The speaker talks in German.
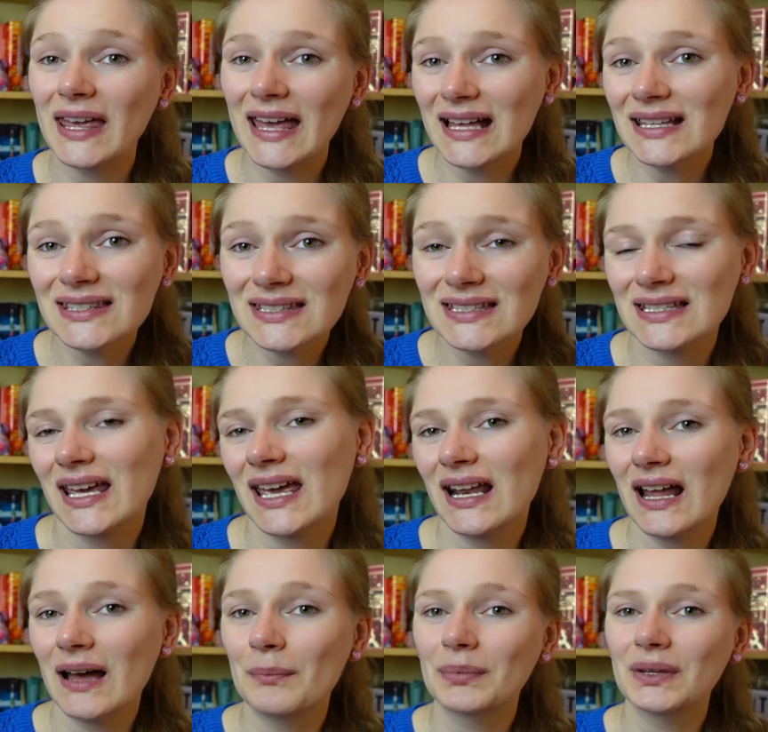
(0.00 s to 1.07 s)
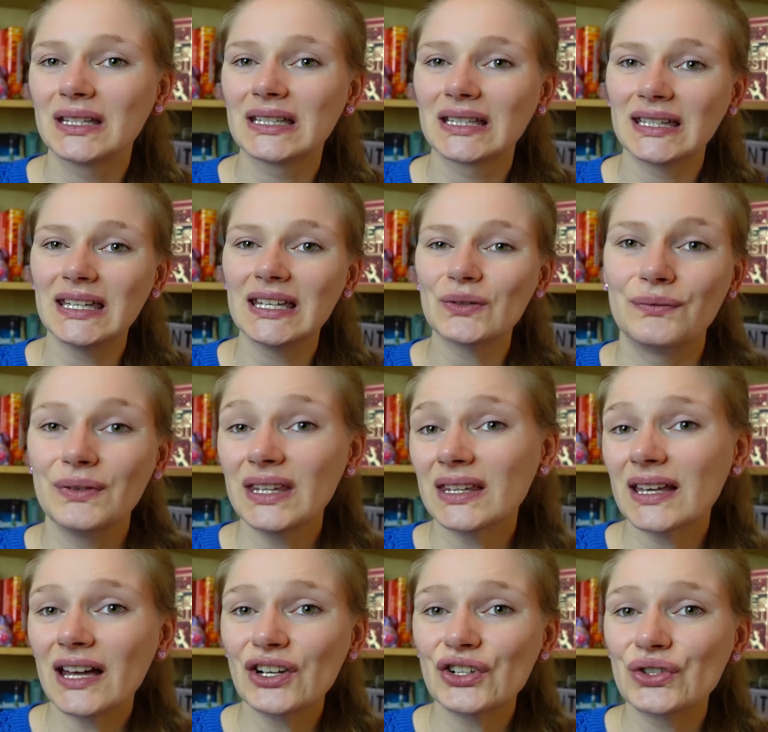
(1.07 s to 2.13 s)
ersten Teil abgedreht. Wie ich
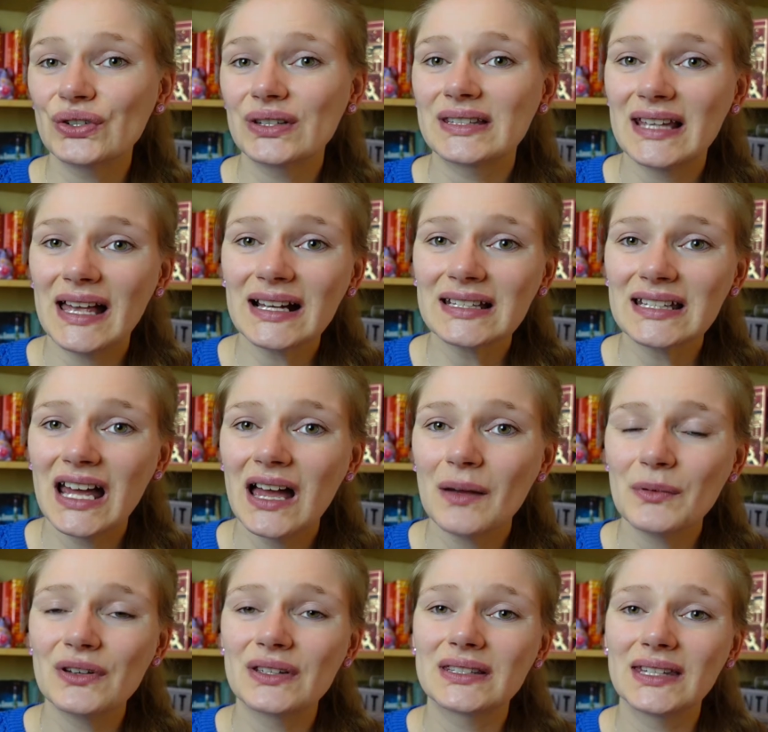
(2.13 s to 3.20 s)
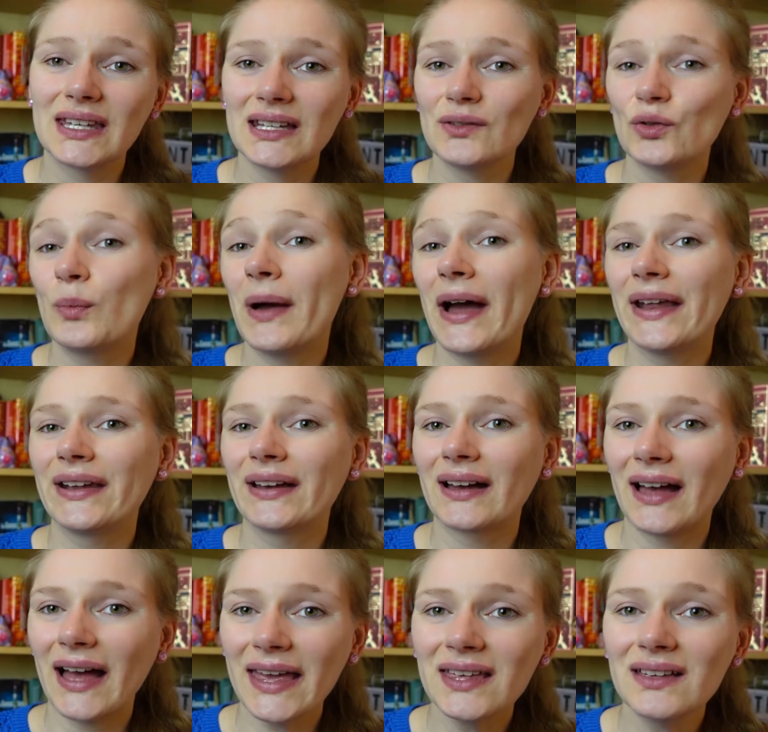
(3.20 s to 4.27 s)
gerade schon gesagt habe, es geht um
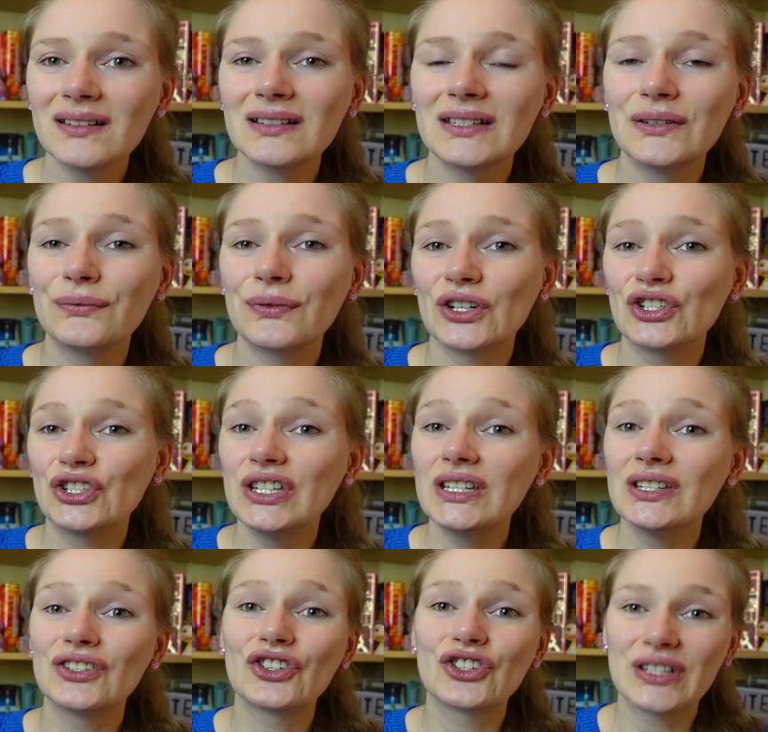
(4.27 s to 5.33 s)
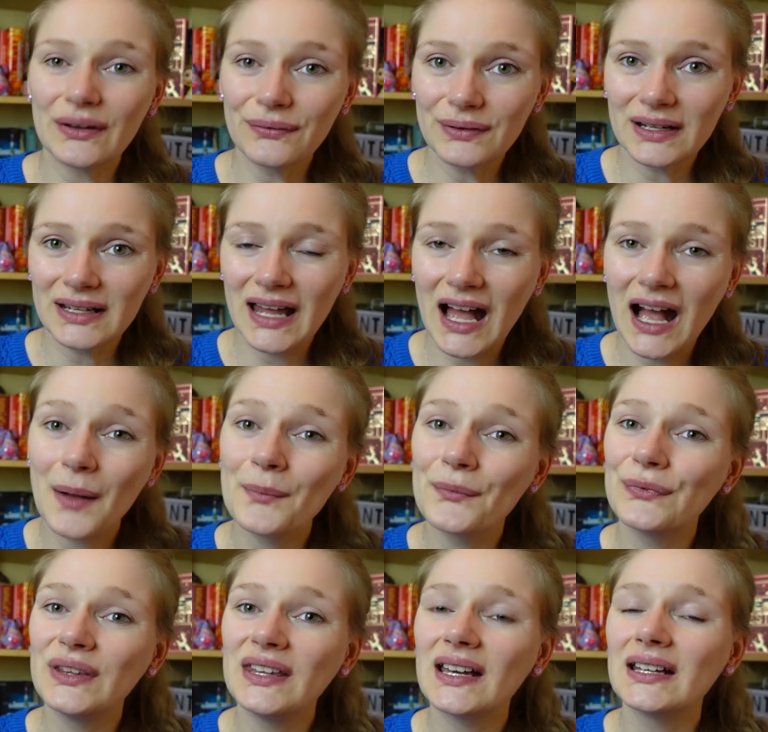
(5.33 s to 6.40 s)
eine Reihe, die verschiedene Staffeln
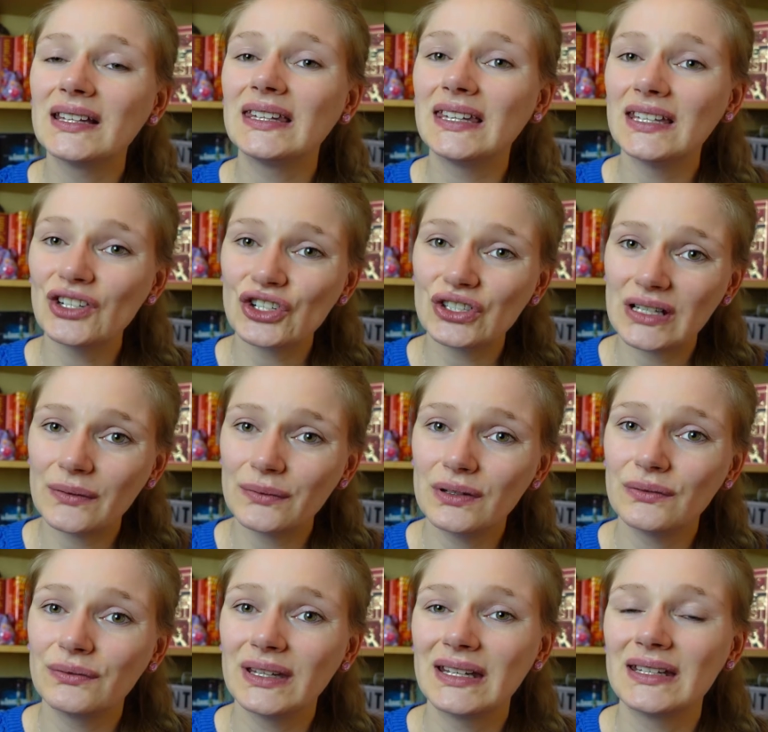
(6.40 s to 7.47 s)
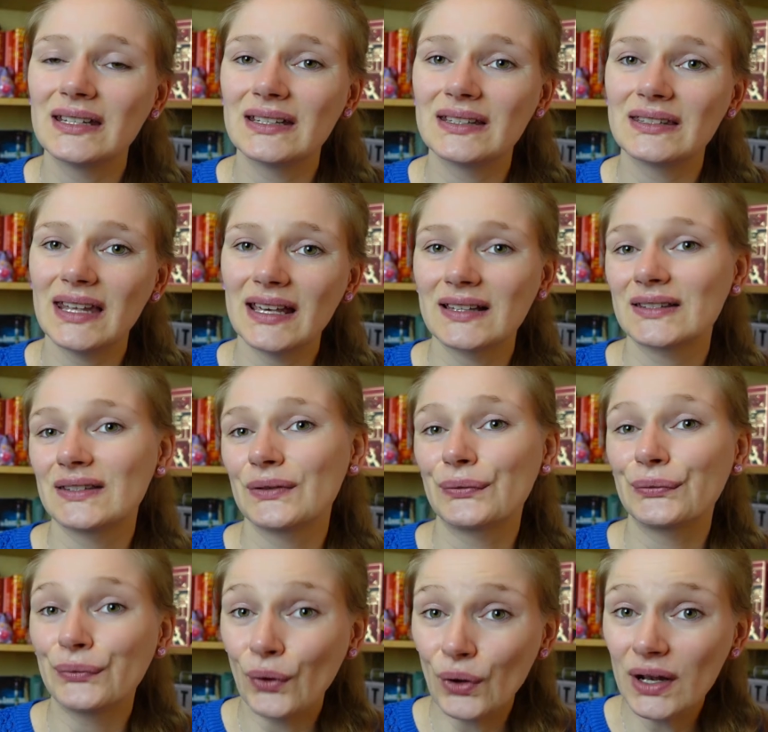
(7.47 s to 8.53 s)
haben wird. Jede Staffel wird sechs
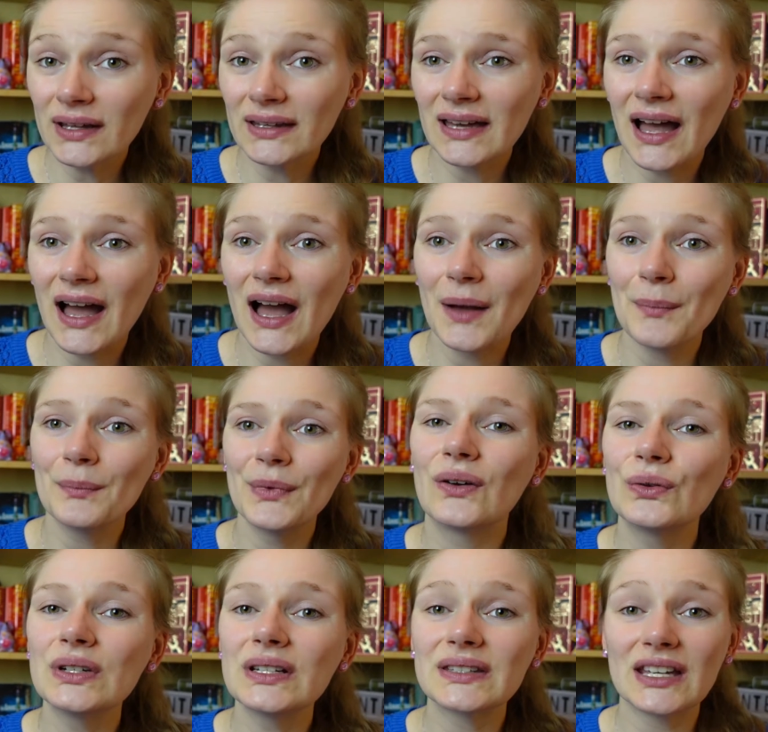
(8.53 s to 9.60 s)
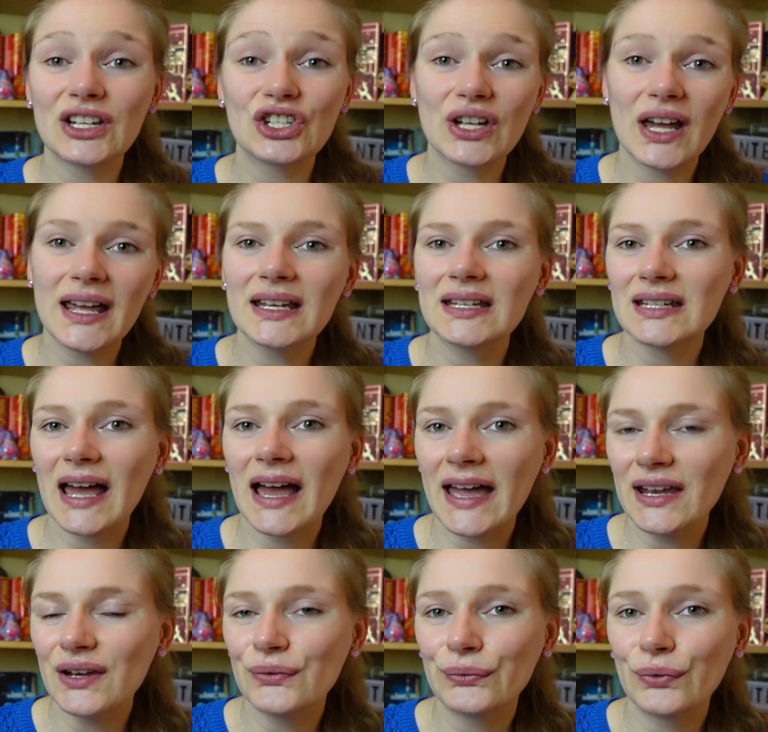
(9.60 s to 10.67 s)
Folgen haben und es erscheint
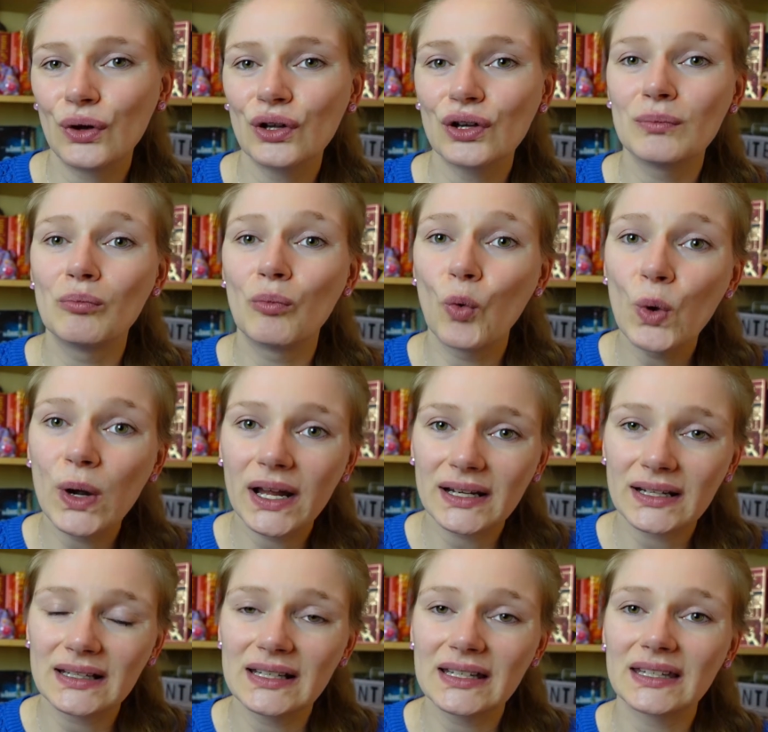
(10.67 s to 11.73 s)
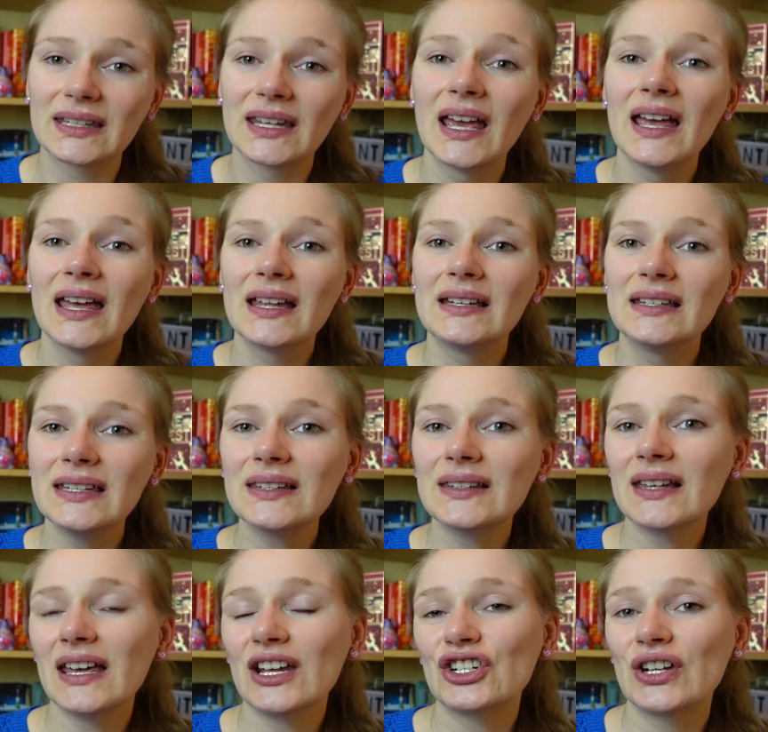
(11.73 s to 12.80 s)
eine Folge monatlich möglich,
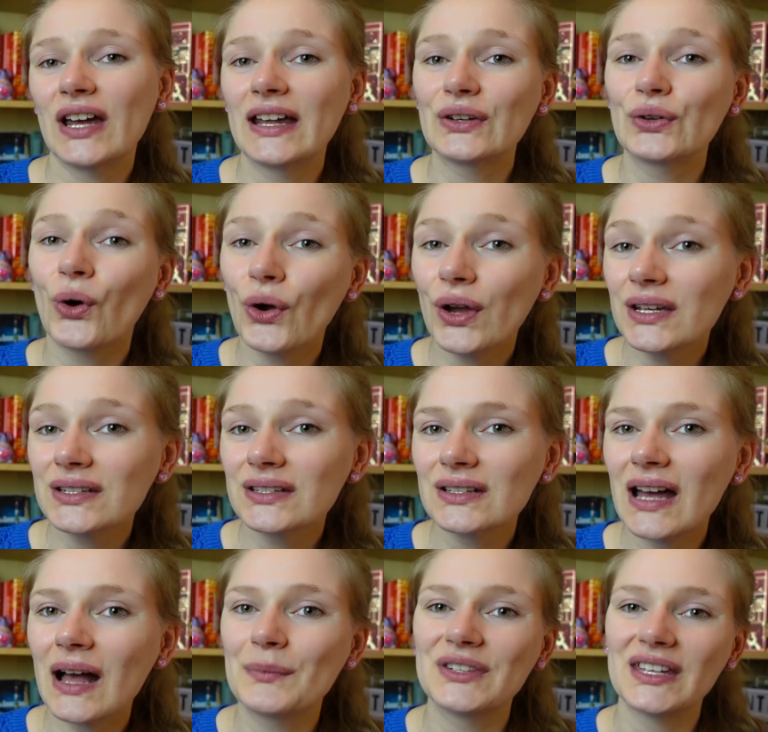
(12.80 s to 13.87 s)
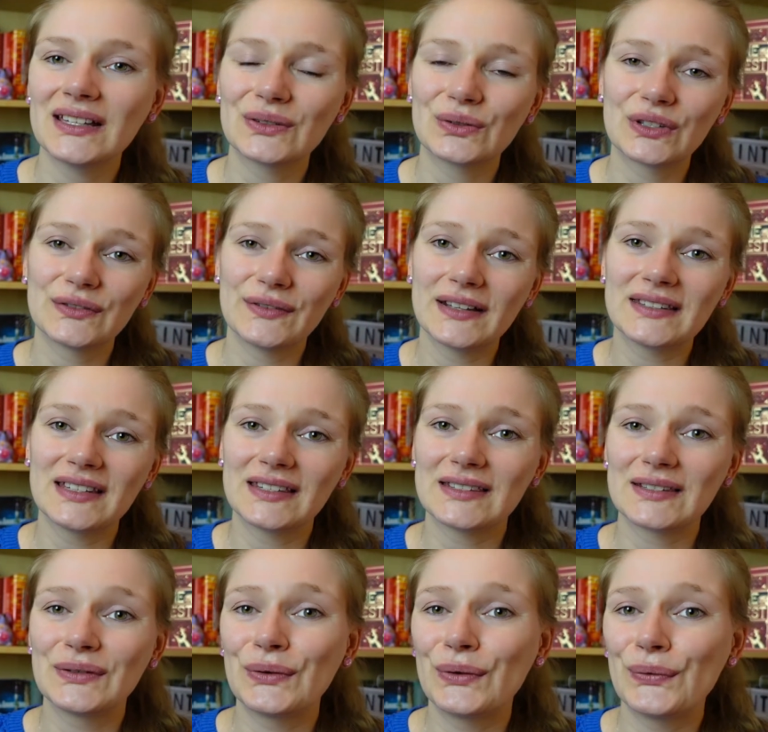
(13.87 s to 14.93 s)
diese erscheint heute am
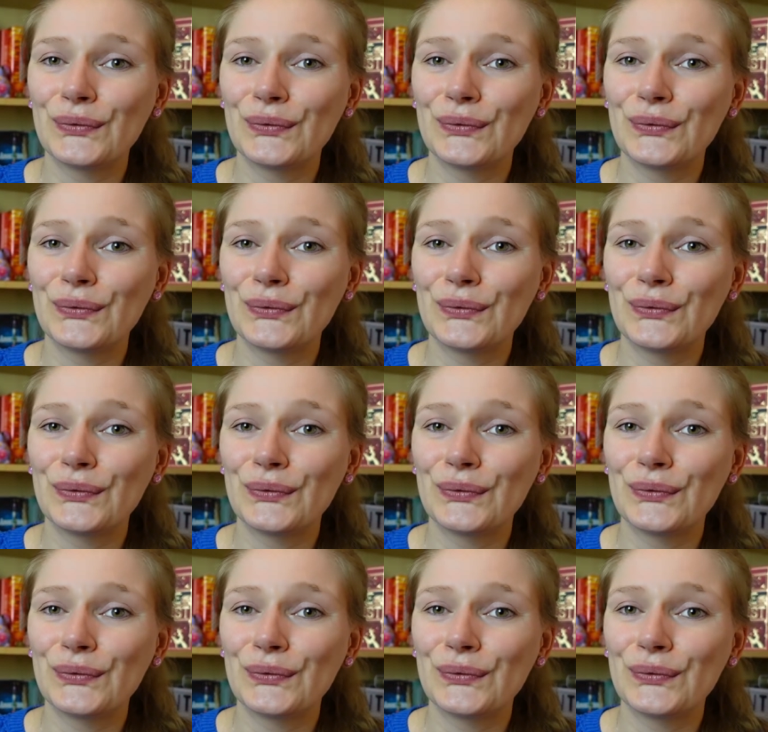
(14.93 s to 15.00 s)
26.